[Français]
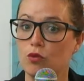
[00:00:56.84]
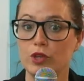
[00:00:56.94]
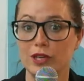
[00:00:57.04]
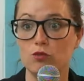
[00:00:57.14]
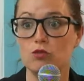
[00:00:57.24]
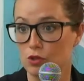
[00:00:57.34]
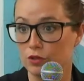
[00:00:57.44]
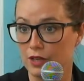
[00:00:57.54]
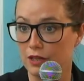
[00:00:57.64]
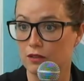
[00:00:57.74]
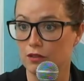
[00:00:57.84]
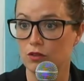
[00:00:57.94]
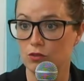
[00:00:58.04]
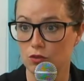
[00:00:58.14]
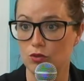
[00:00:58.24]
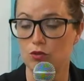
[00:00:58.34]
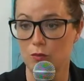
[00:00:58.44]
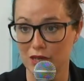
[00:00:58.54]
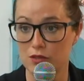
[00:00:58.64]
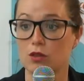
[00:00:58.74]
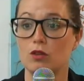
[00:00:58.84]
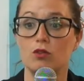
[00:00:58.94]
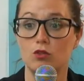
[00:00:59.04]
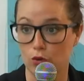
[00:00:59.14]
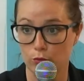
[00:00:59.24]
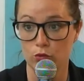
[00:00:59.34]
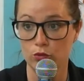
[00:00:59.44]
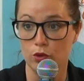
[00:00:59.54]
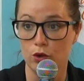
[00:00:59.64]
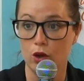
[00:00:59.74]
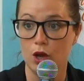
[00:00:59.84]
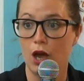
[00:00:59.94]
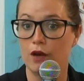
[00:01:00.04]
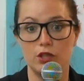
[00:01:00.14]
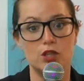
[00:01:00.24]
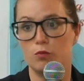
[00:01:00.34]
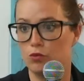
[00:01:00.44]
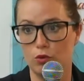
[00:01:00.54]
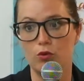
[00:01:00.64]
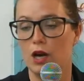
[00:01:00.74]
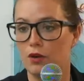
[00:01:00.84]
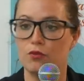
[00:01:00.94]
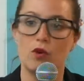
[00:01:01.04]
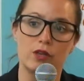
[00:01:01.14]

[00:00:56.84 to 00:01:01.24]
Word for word: est une centaine de, personnes dans le monde, avec des bureaux à la fois en